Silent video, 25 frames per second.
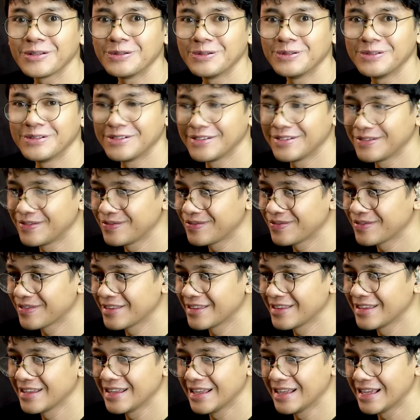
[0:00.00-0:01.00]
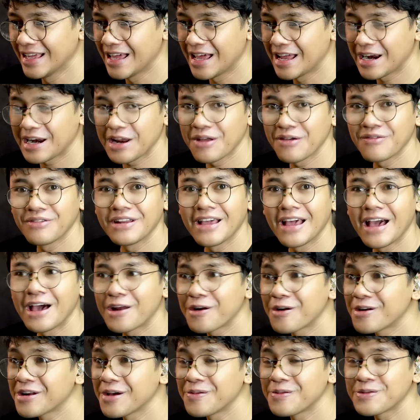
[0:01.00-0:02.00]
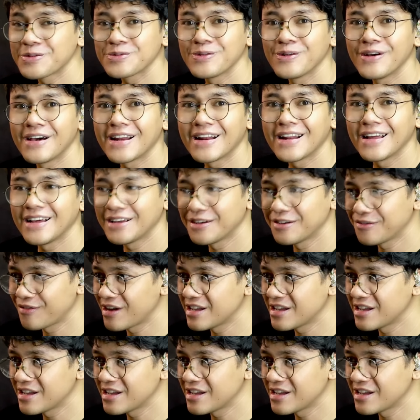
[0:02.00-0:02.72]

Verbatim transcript: tuh. Refli Harun nggak bersuara